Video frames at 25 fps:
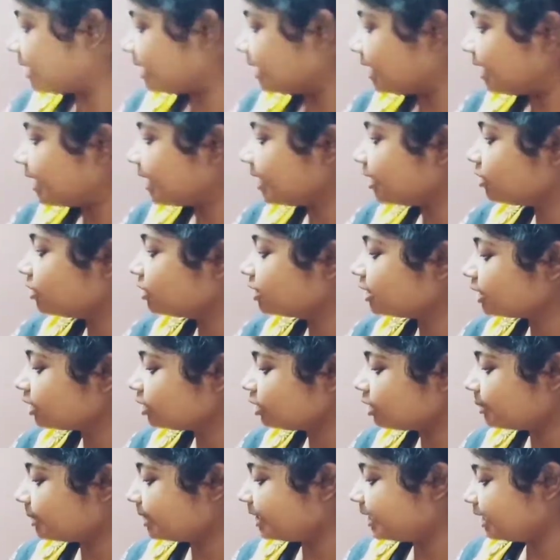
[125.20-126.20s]
আর এগুলো
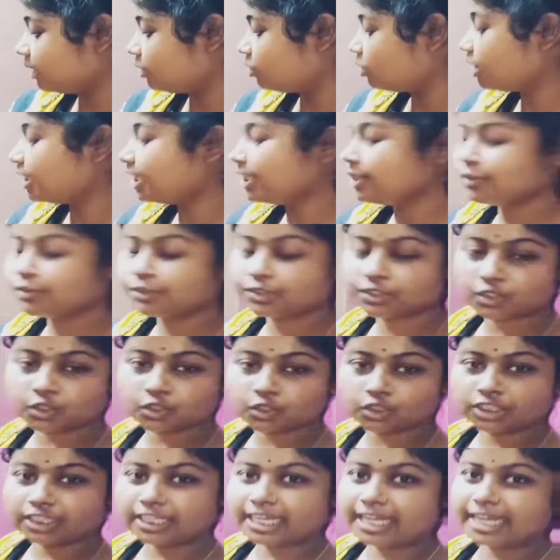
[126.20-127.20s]
যেগুলো আমার রেগুলার ইউজ
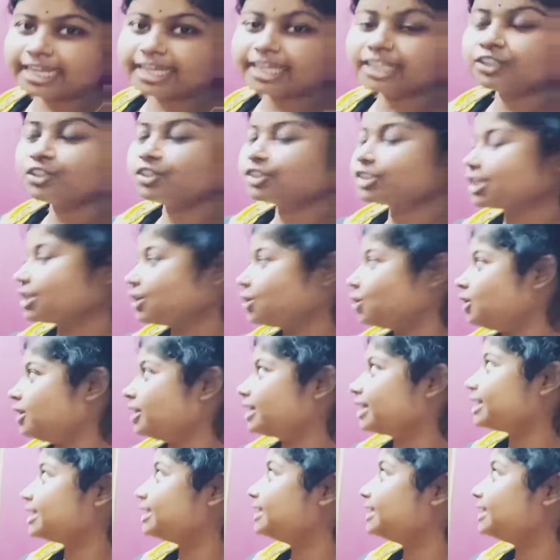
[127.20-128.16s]
করতে লাগে তো সেগুলো রেখে